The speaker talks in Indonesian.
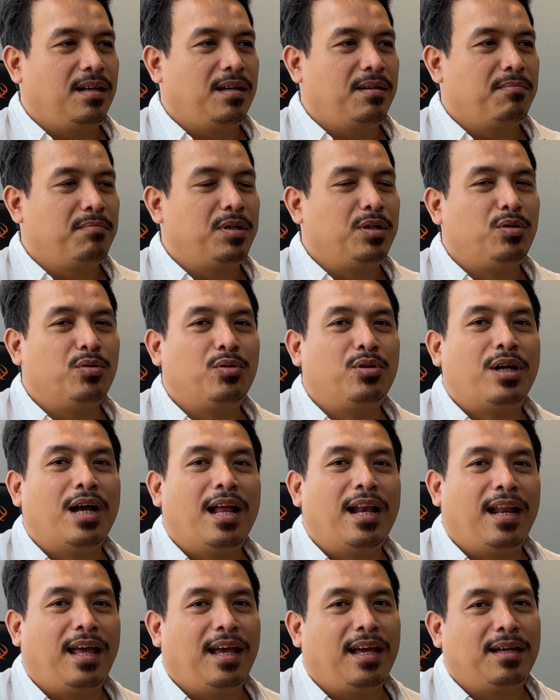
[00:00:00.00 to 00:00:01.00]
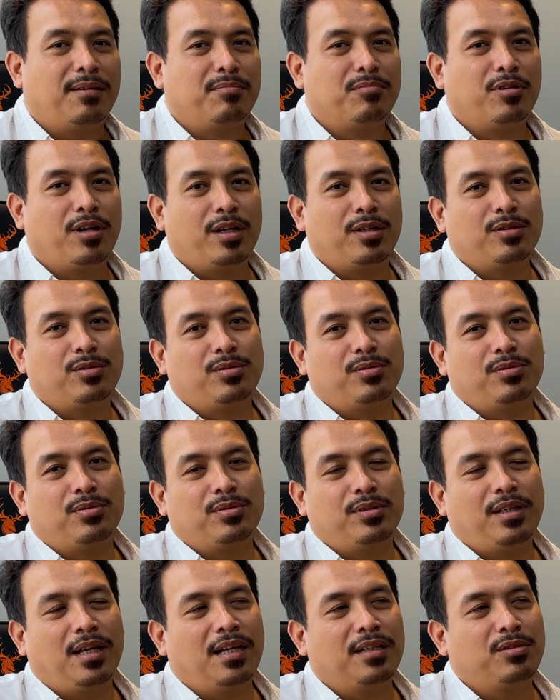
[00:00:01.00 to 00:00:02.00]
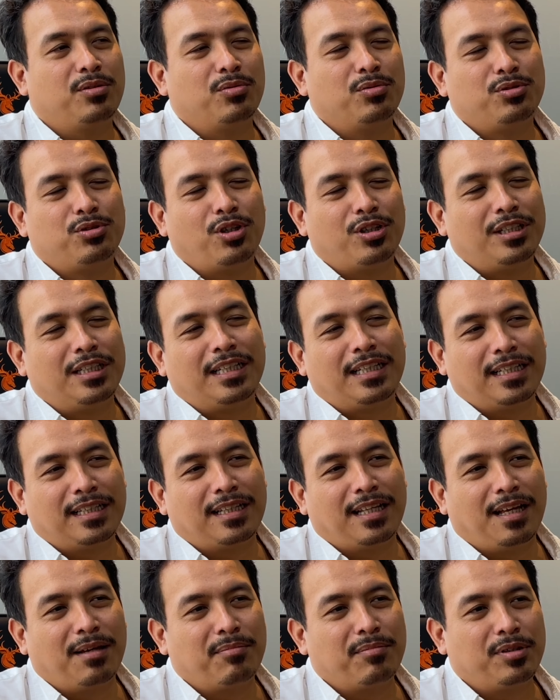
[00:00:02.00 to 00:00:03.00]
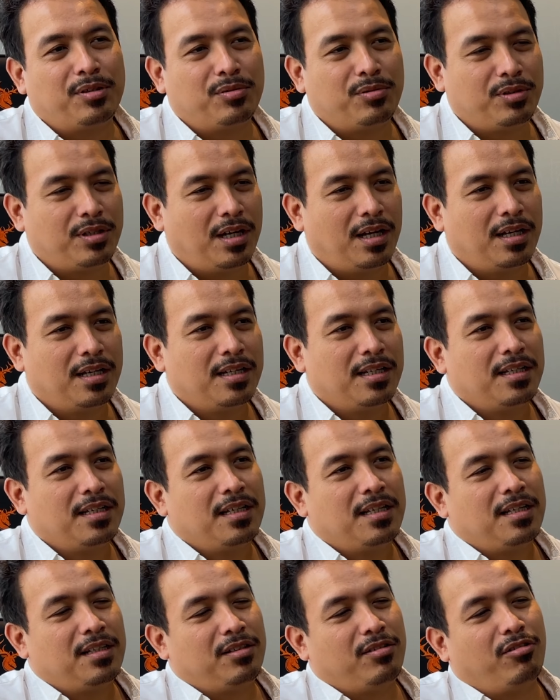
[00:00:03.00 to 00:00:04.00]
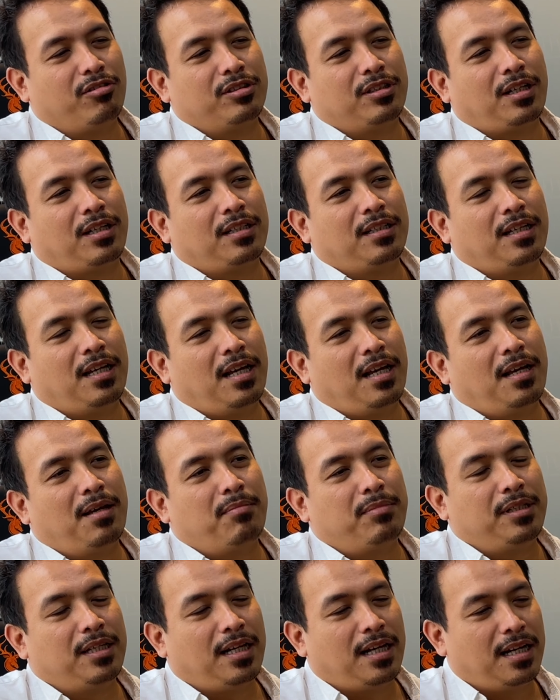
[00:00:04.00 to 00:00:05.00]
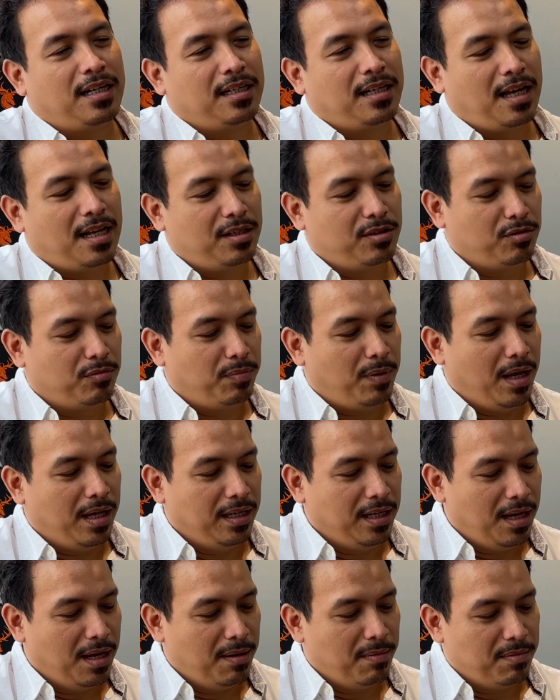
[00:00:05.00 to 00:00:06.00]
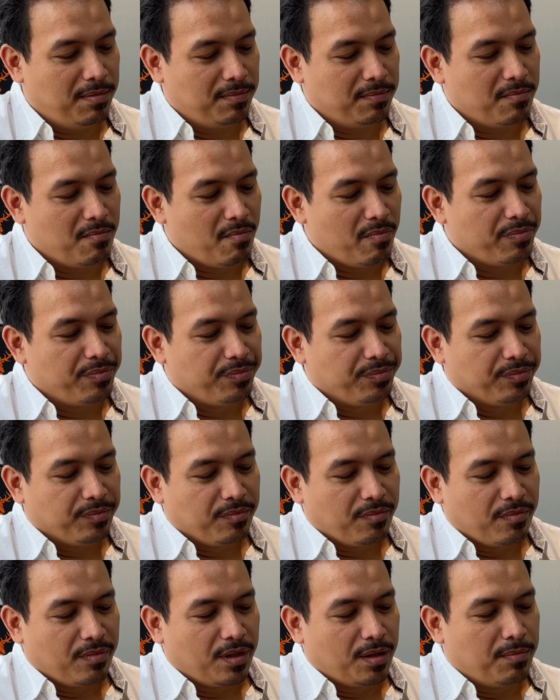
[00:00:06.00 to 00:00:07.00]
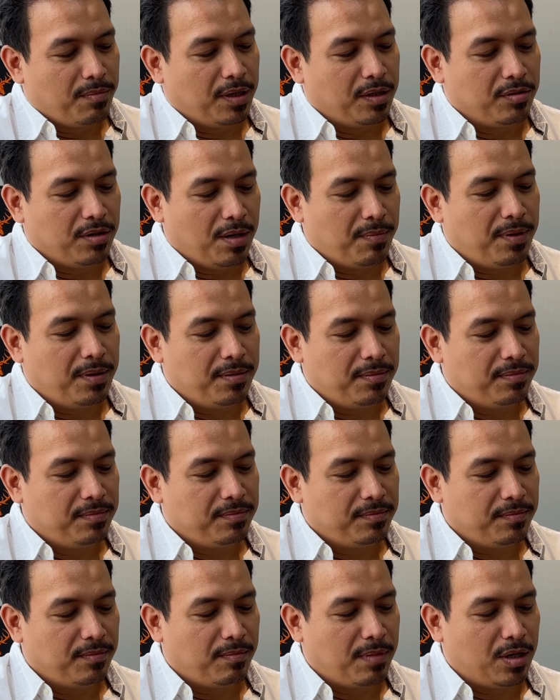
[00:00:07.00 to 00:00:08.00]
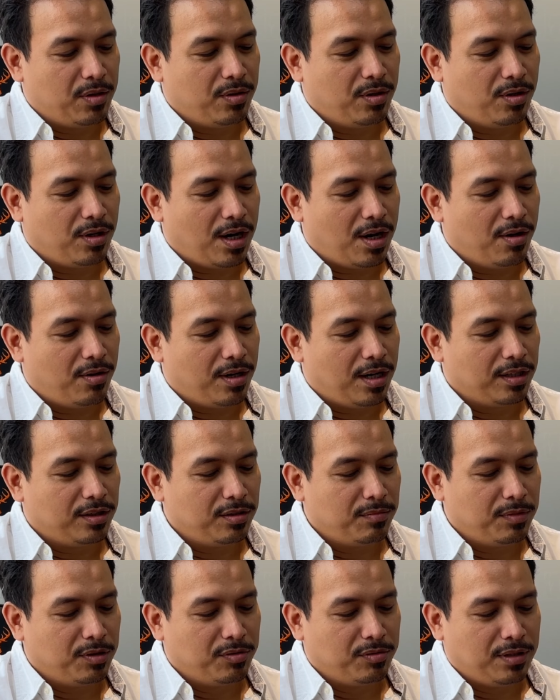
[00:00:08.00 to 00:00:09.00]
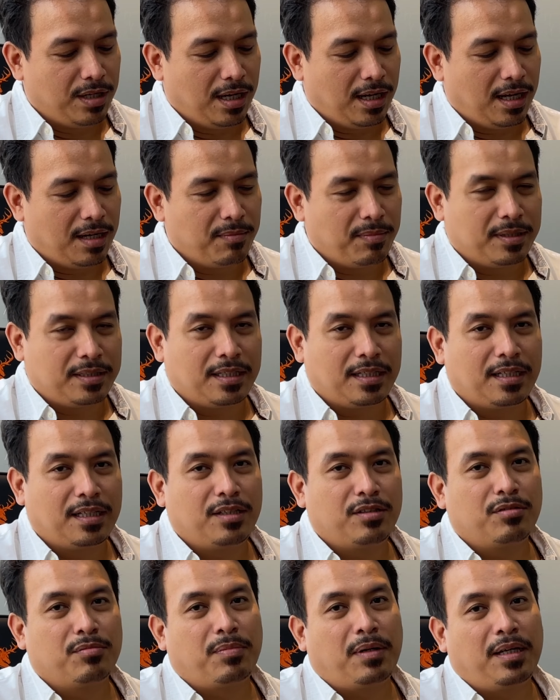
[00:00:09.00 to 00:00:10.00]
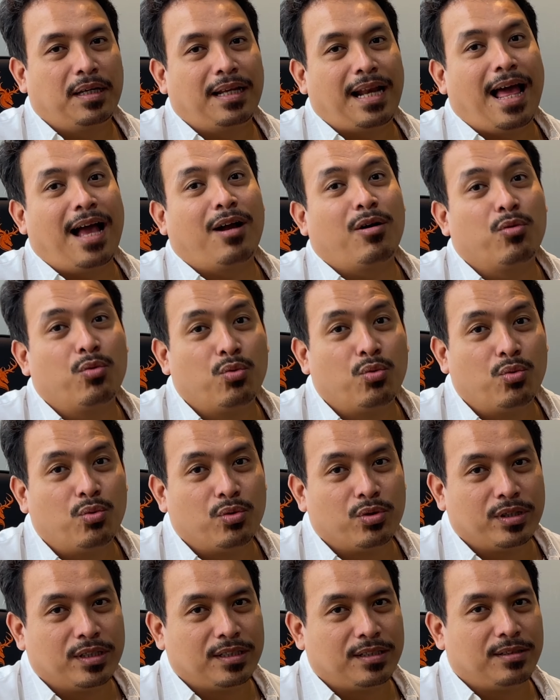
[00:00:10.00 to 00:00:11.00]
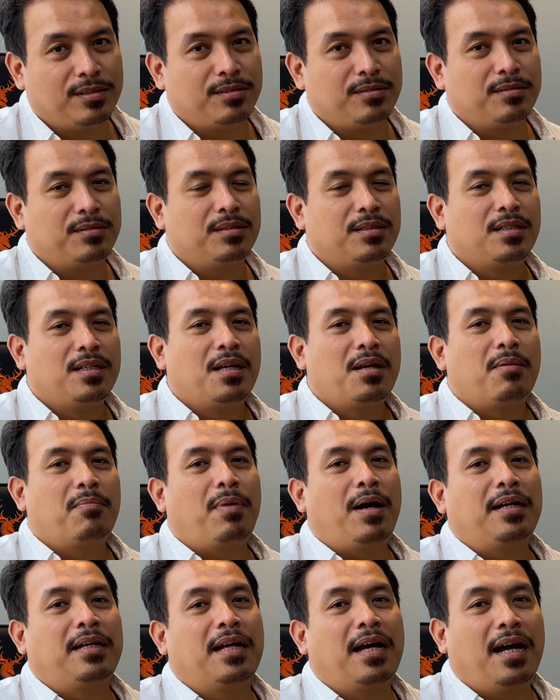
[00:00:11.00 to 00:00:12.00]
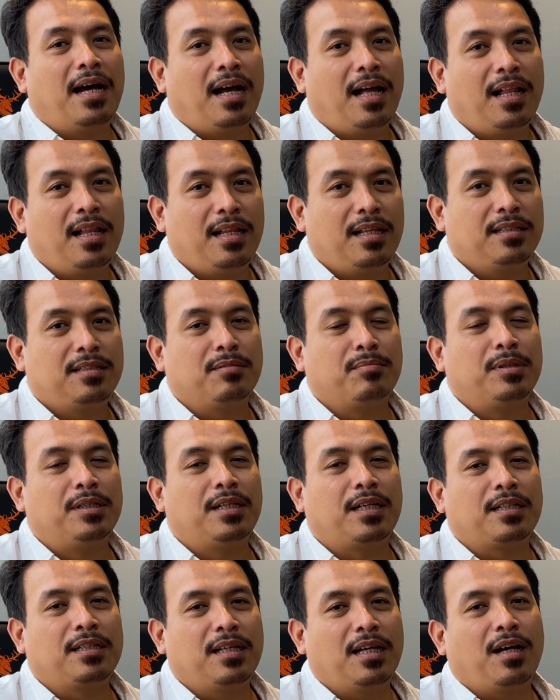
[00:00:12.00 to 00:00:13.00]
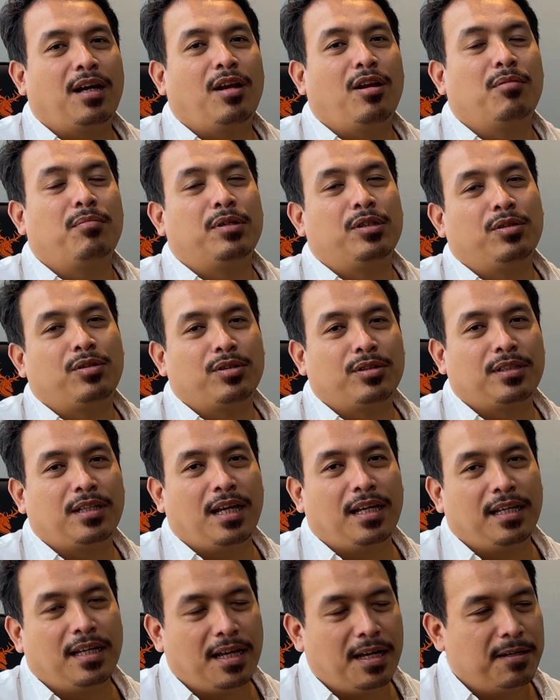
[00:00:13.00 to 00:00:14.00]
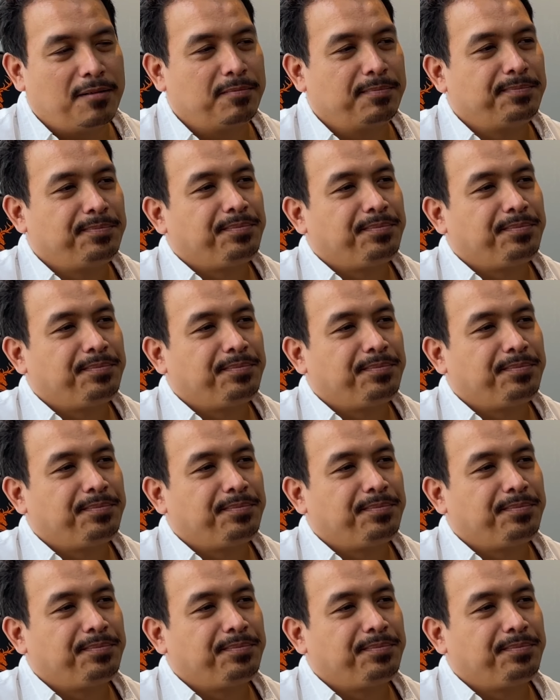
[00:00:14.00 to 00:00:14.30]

menduga lah, bukan su ya seuzon dikit lah, menduga dokternya menyarankan supaya meng, apa orang-orang tuh menggunakan pasta gigi supaya laku gitu. Padahal sebenarnya kalau menurut saya